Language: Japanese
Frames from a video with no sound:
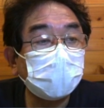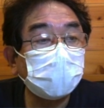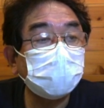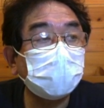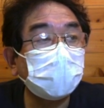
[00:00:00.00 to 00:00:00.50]

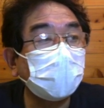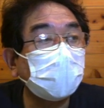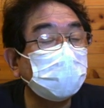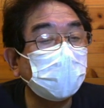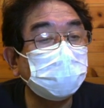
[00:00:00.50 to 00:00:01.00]

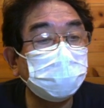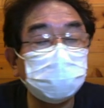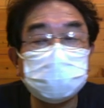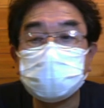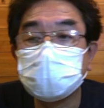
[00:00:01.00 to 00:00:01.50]
9月
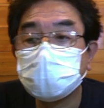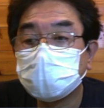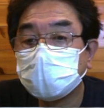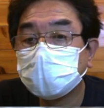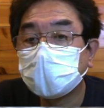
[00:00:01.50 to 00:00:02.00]
19
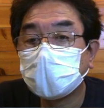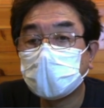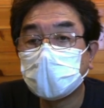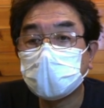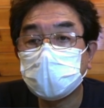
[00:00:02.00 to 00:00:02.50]

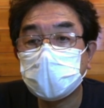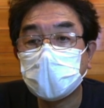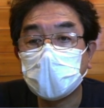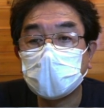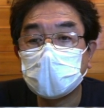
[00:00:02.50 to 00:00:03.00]
が栃
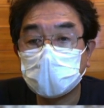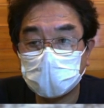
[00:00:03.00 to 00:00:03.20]
木県